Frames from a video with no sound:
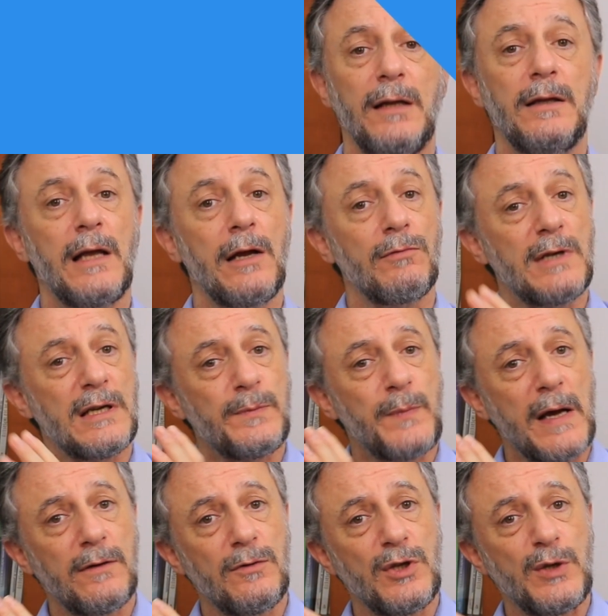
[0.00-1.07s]
E tem os
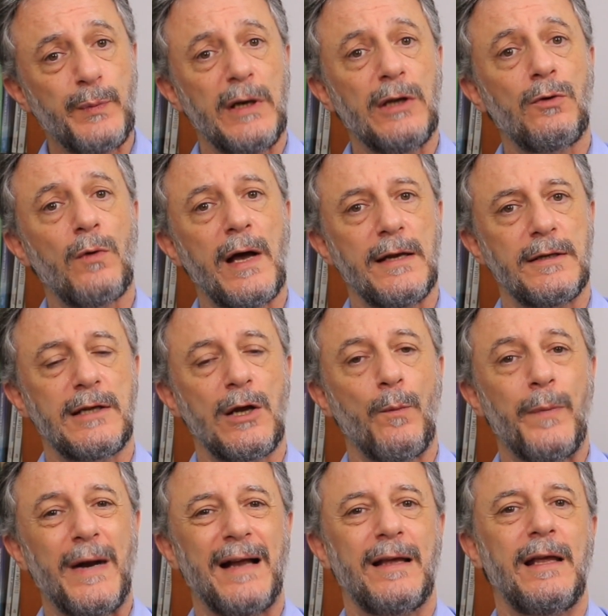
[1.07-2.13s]
aspectos espirituais, que é o
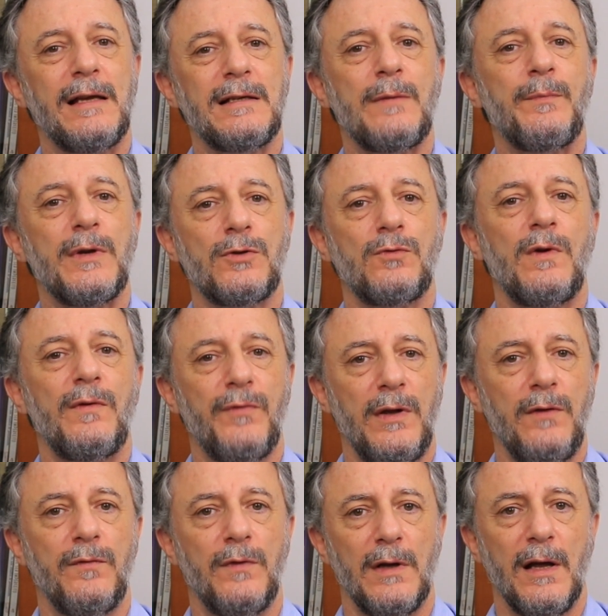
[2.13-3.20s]
para que essa pessoa
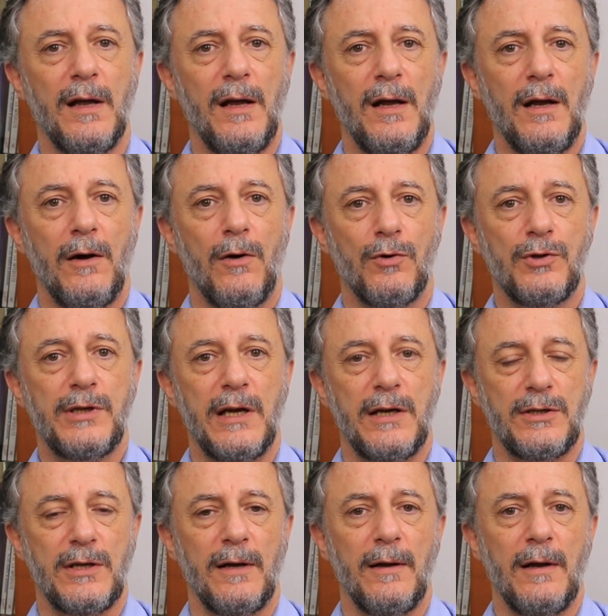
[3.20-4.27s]
vive, ou
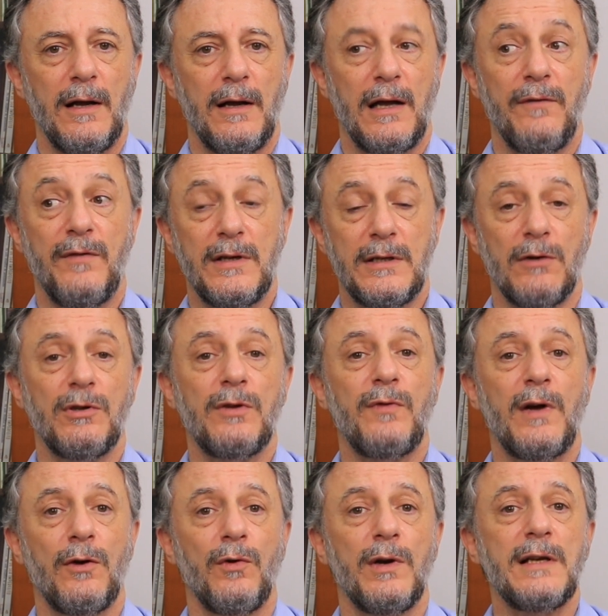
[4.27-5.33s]
seja, revisão de
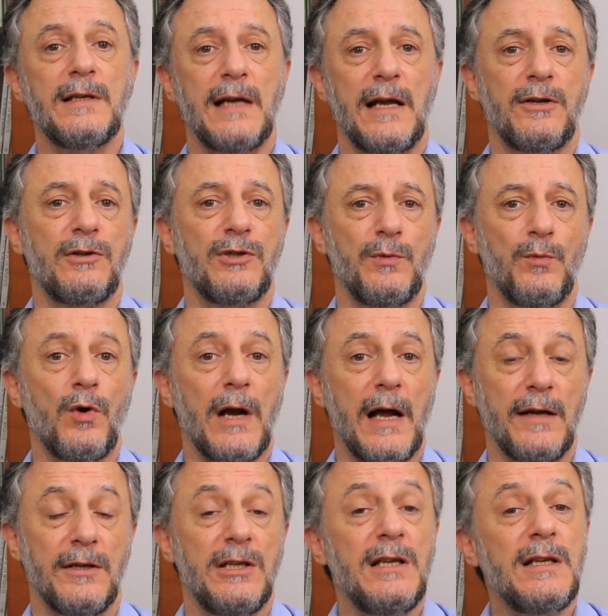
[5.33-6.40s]
valores éticos e
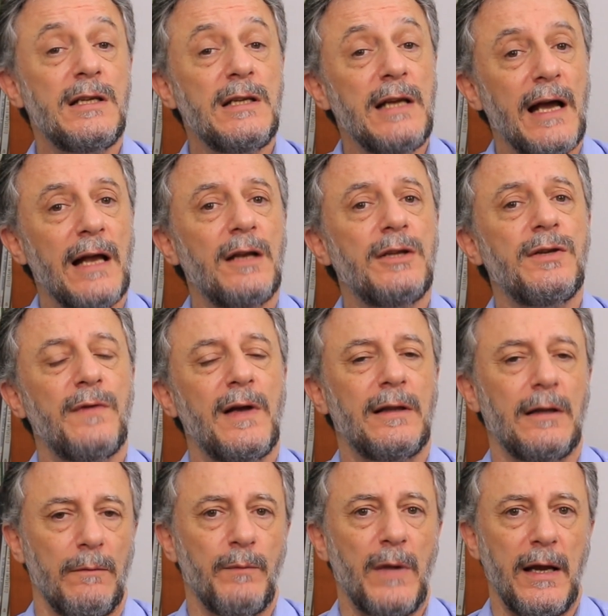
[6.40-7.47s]
morais. E se ela tiver
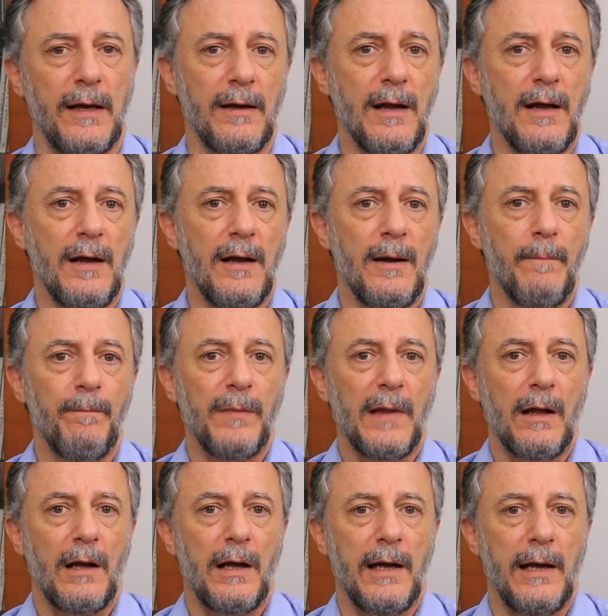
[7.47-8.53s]
também
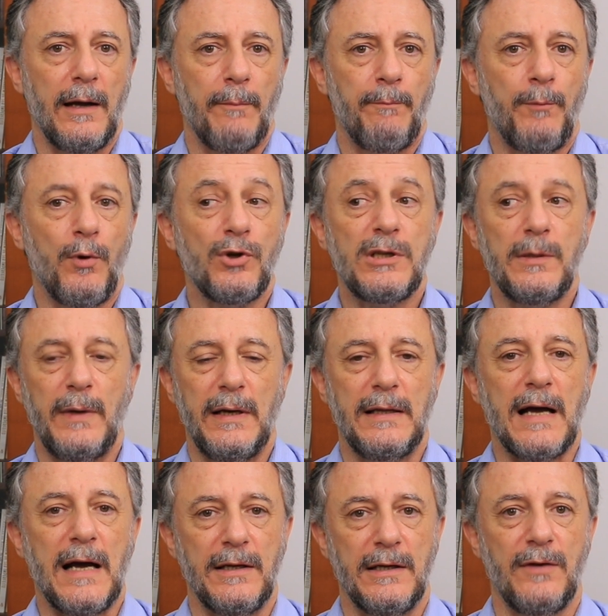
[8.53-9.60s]
é,
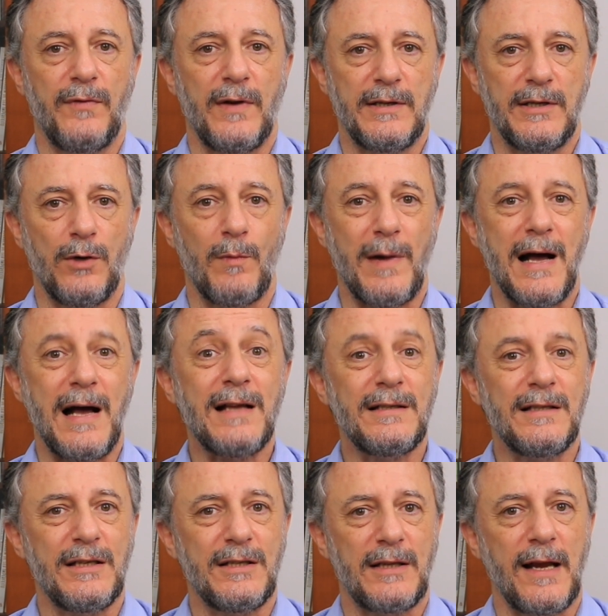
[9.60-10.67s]
possibilidade de fazer uma
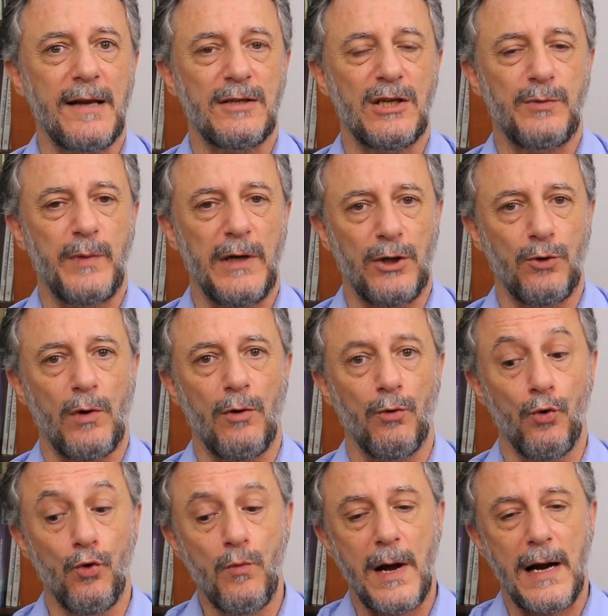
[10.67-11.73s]
assistência espiritual
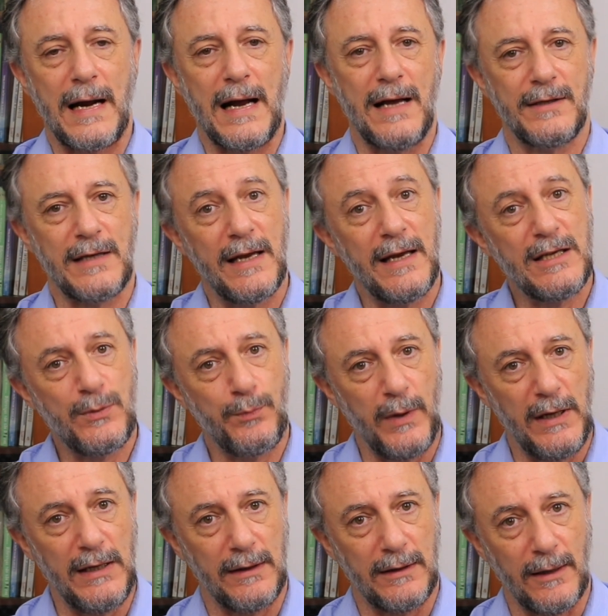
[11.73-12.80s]
numa casa
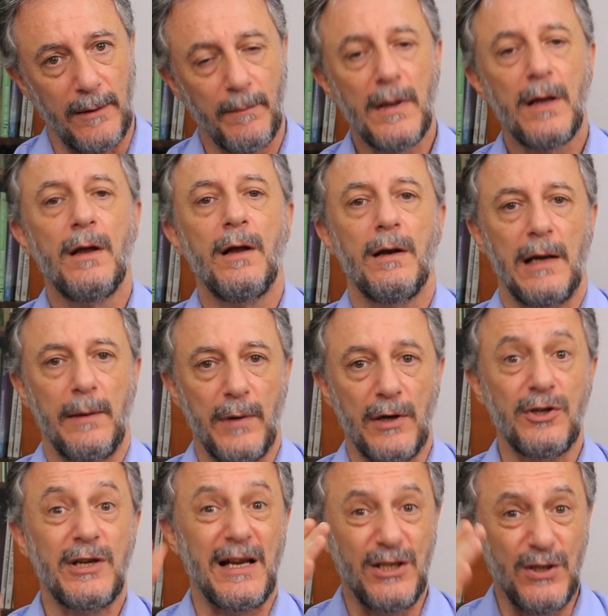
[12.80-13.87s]
espírita,
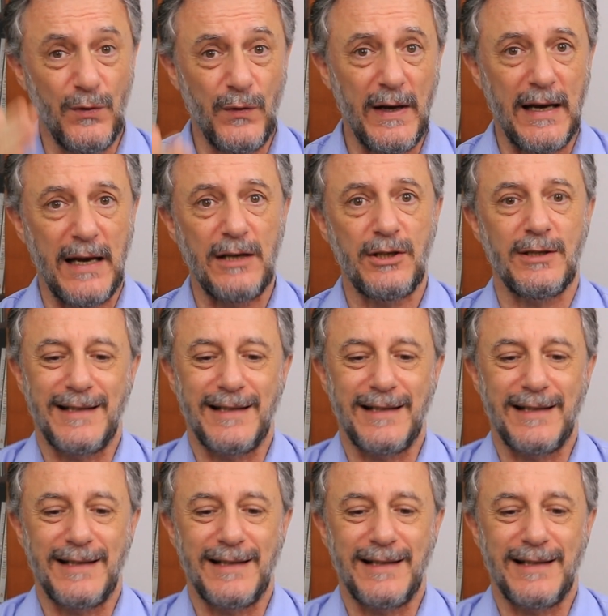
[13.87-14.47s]
lembrando que é diferente